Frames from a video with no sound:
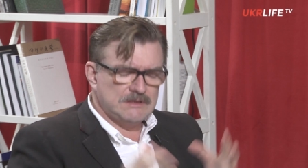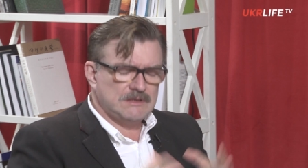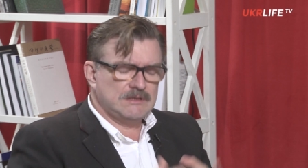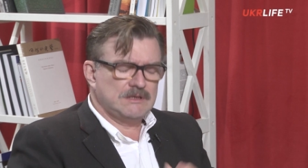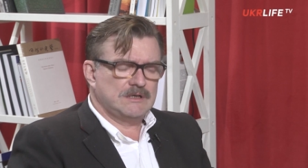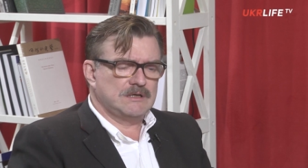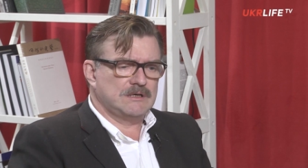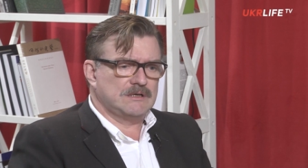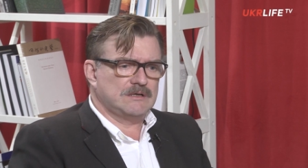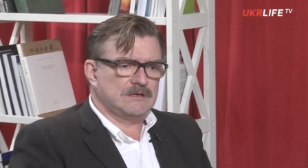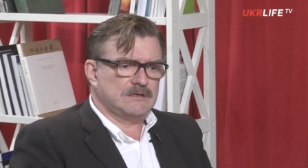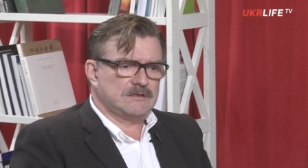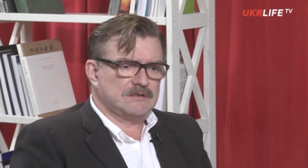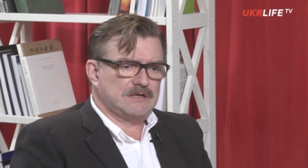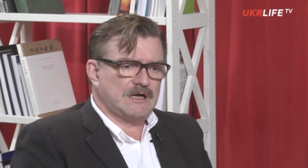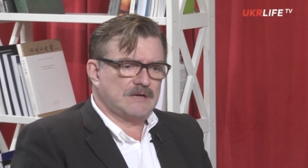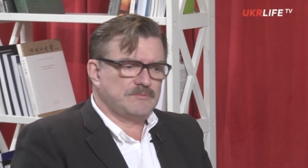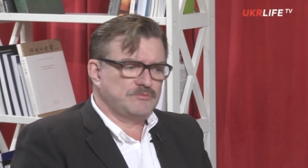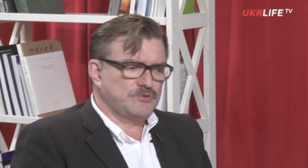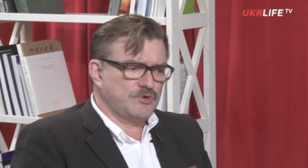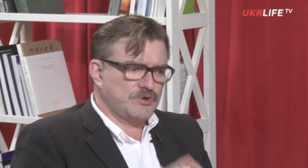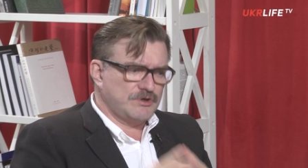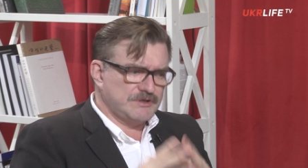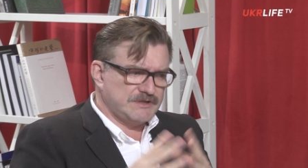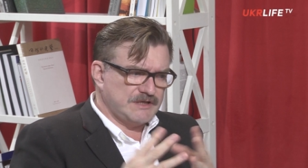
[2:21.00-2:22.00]
как
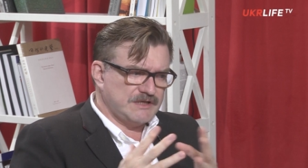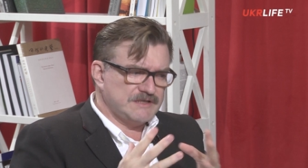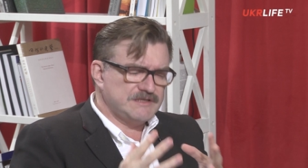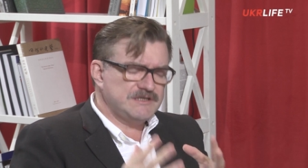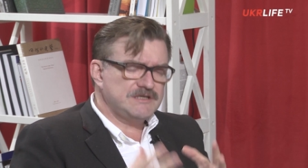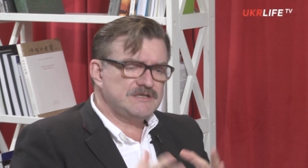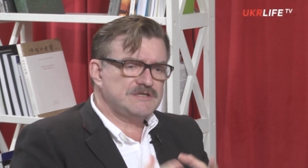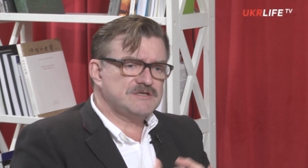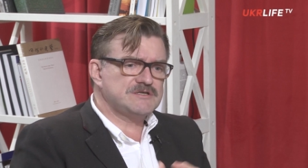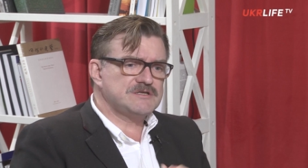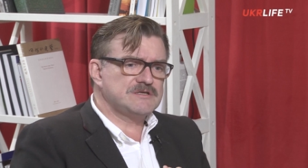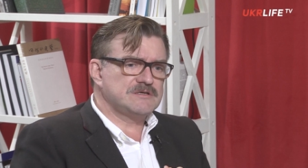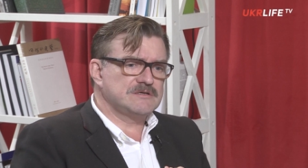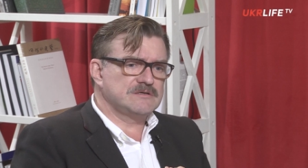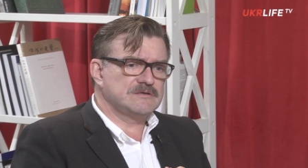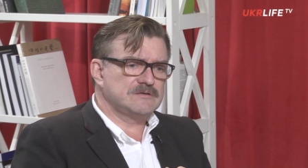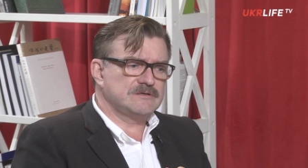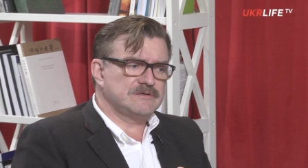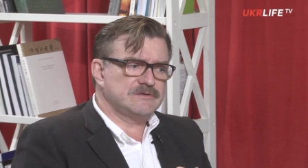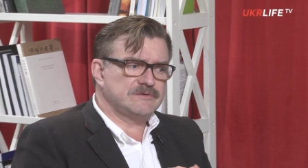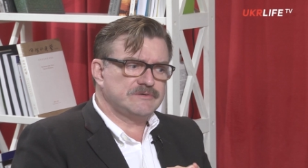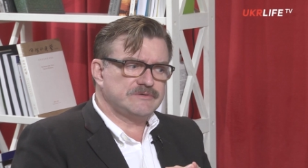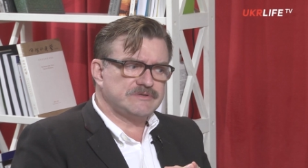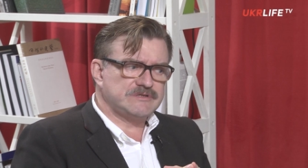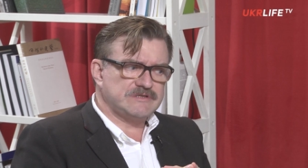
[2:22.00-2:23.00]
много надежд
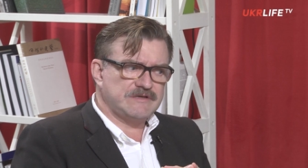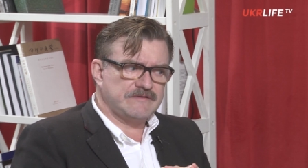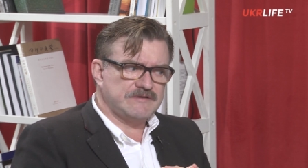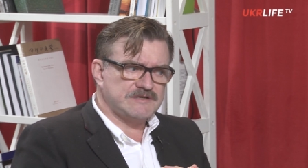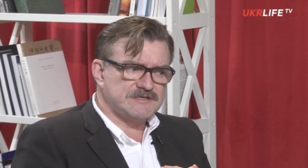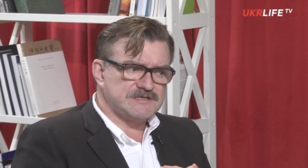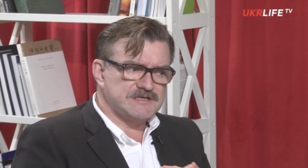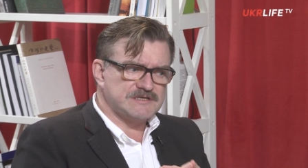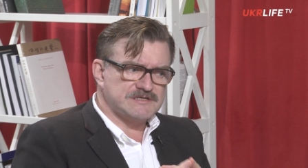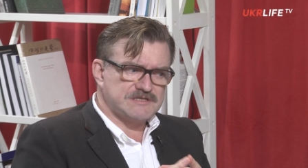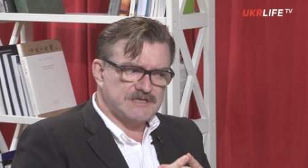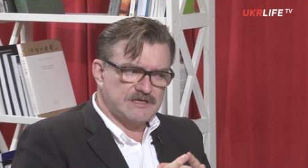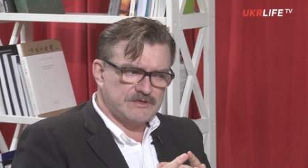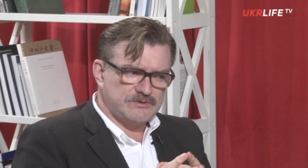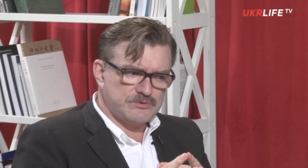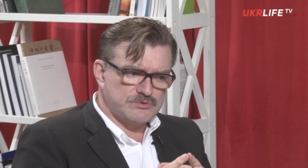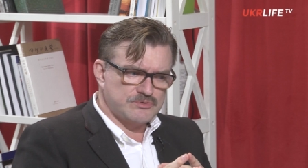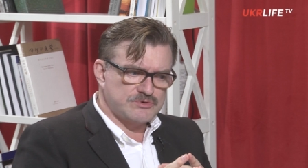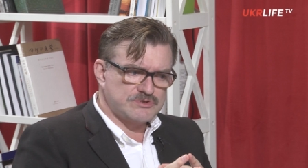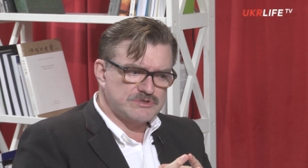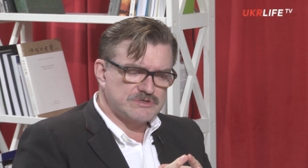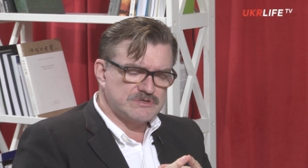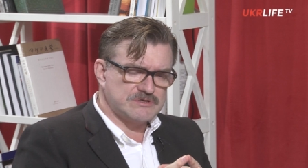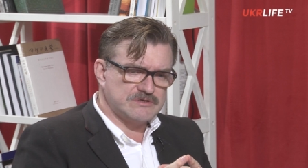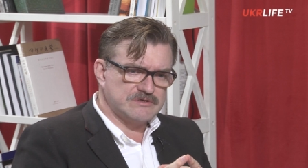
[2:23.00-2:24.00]
Советский Союз
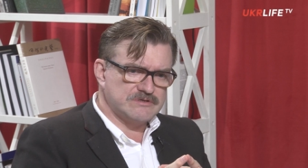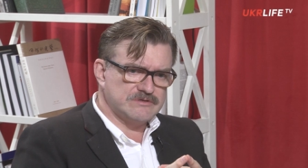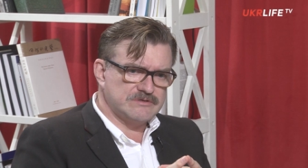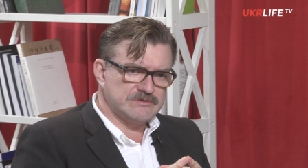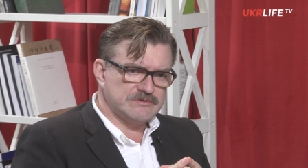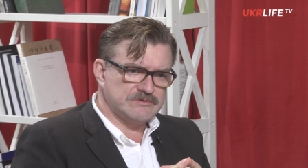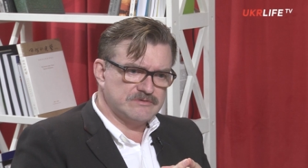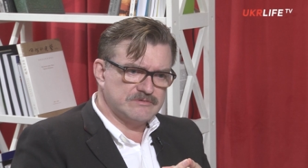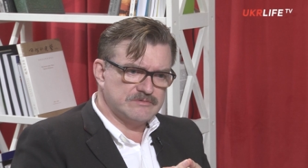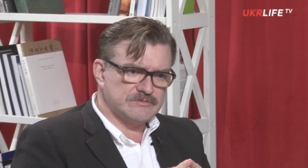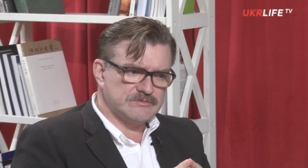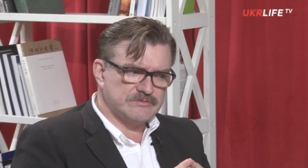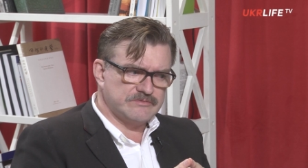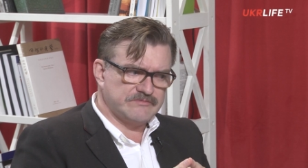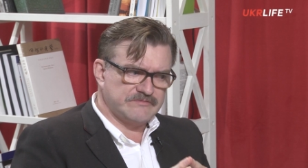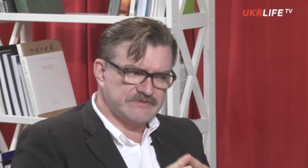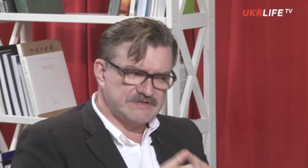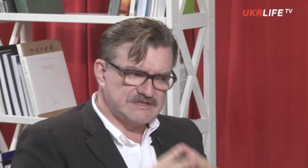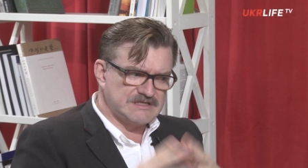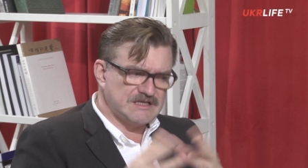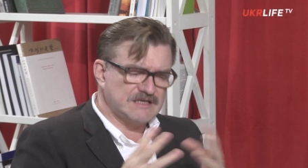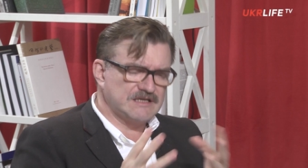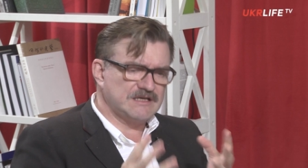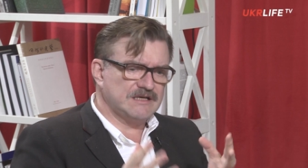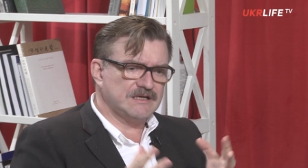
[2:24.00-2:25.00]

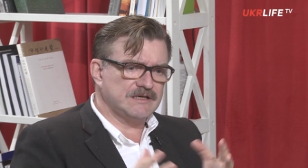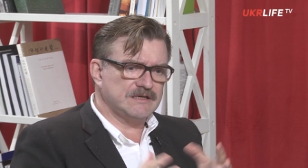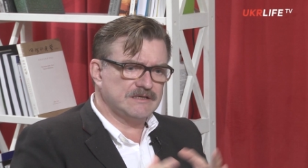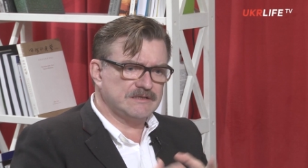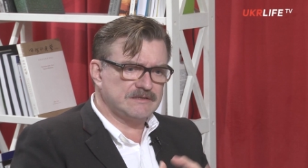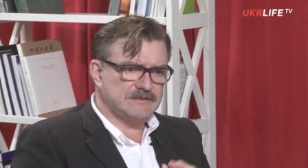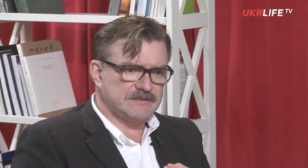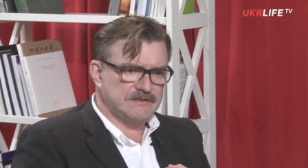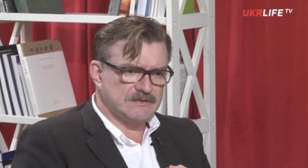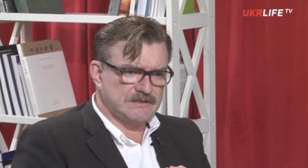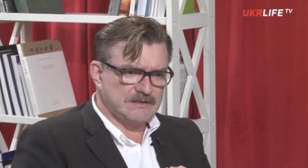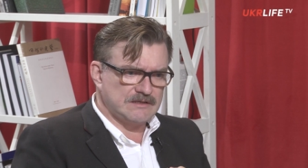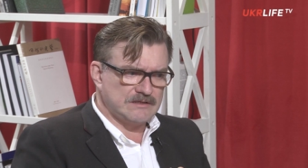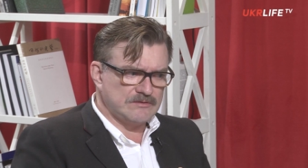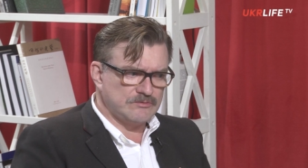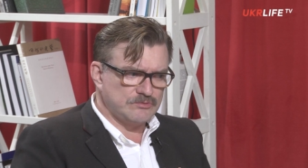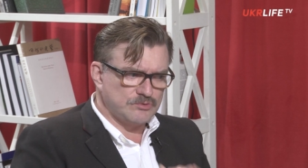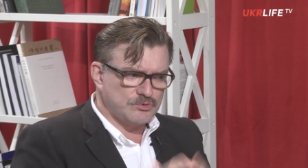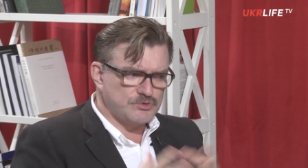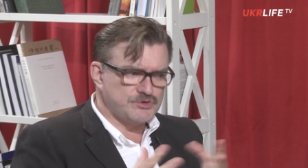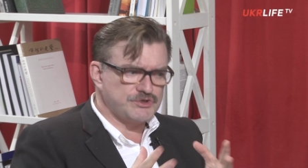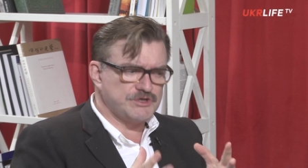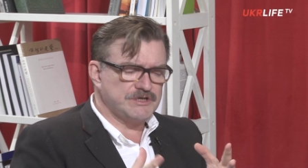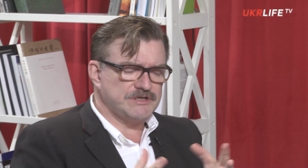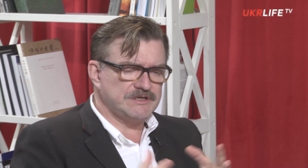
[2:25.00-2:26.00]
возлагает на
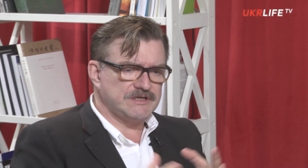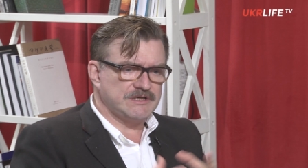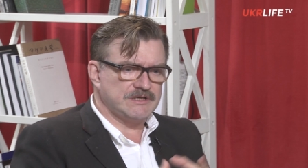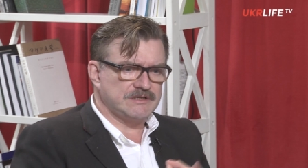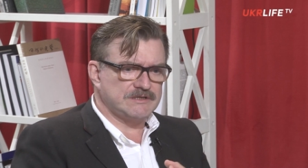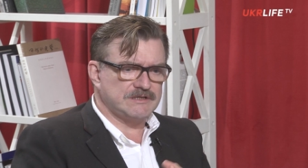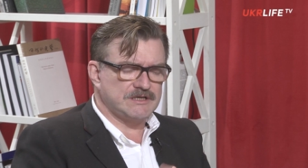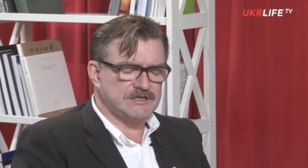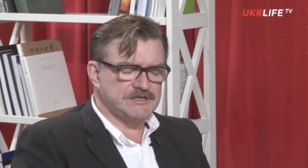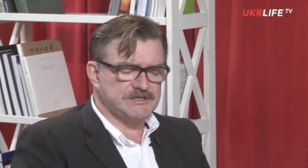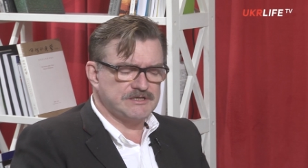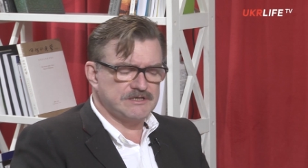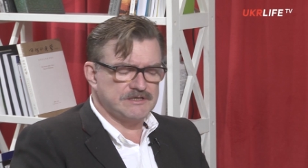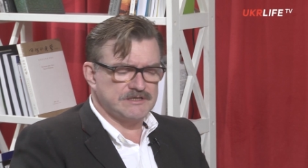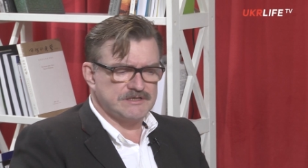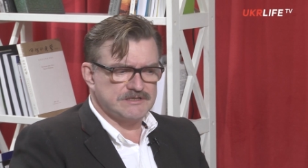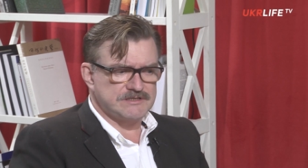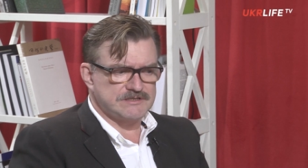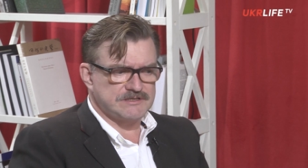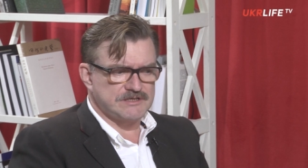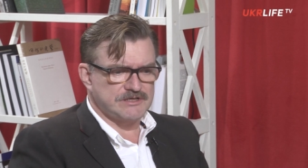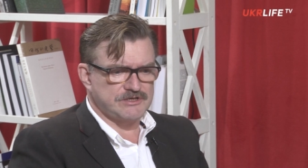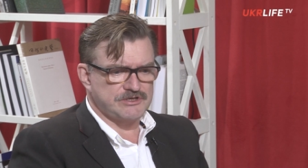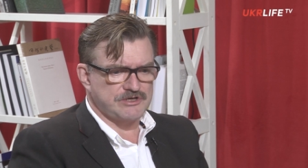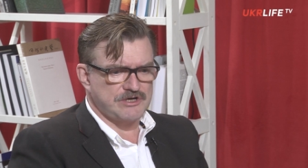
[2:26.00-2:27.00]
улучшение отношений
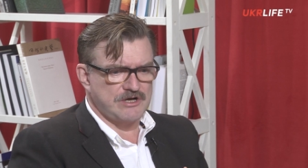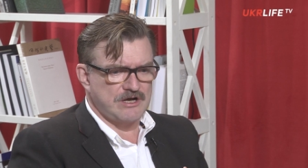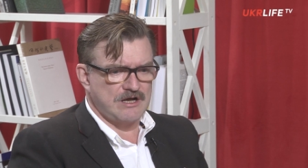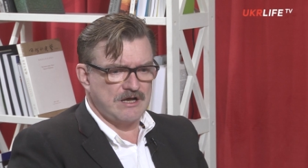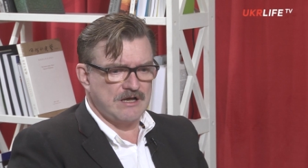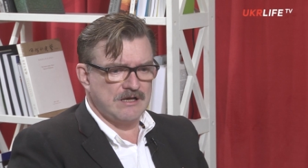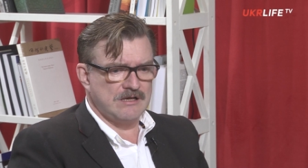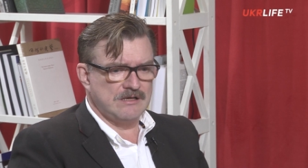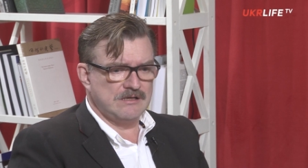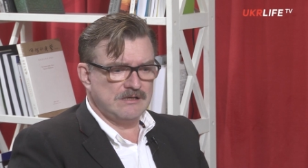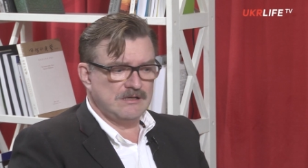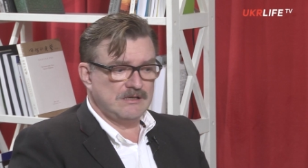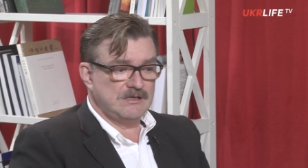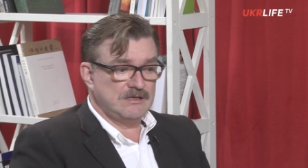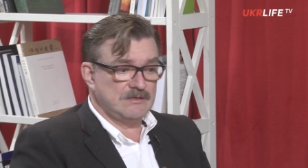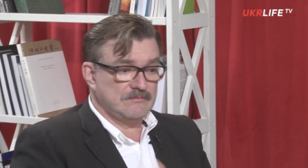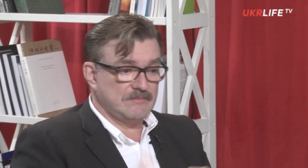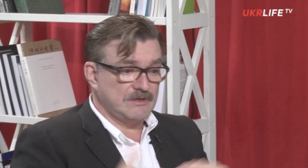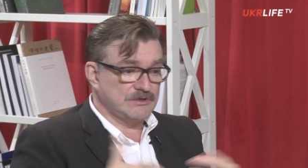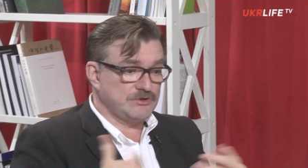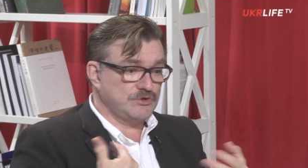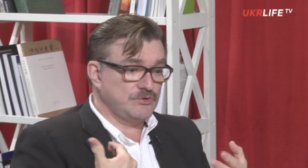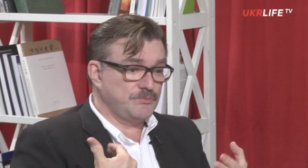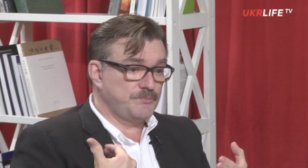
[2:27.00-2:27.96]
с США. Потом